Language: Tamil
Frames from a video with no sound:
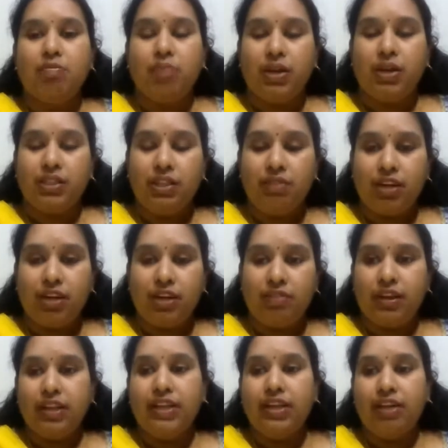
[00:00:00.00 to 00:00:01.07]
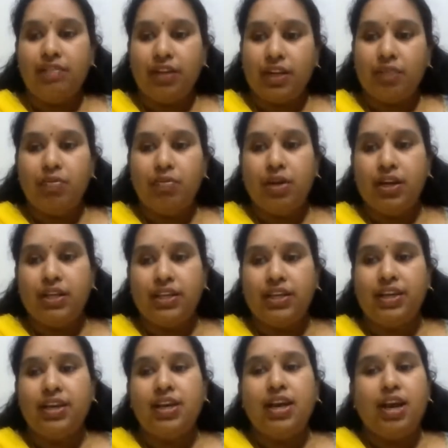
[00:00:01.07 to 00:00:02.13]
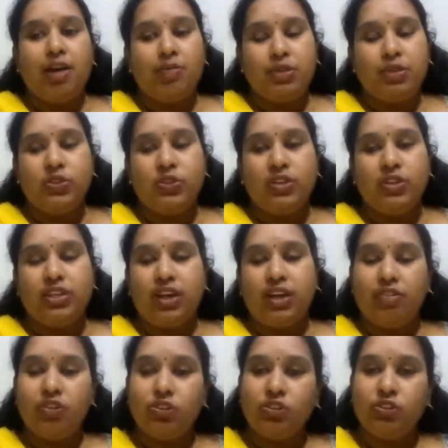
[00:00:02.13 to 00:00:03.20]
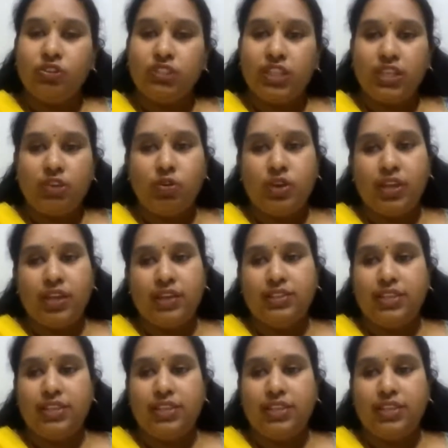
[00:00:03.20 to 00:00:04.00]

பதில் வர வரலையும் நான் விட மாட்டேன் அப்படின்னு சொல்றாரு அவரும் சரி ஓகே